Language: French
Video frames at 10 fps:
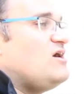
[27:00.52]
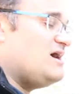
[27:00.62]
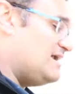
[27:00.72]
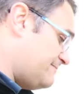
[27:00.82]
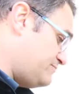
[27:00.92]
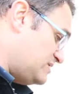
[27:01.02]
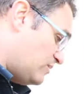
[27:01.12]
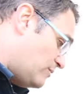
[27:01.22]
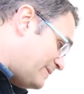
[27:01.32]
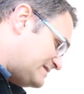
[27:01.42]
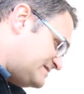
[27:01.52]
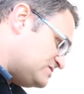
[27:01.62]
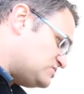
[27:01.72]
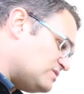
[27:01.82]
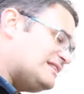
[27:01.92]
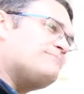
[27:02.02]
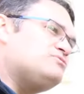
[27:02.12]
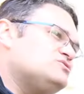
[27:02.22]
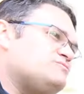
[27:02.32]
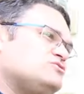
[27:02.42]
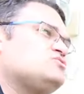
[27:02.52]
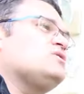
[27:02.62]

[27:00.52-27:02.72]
Voilà, mm. puis repartir sur de la pousse plus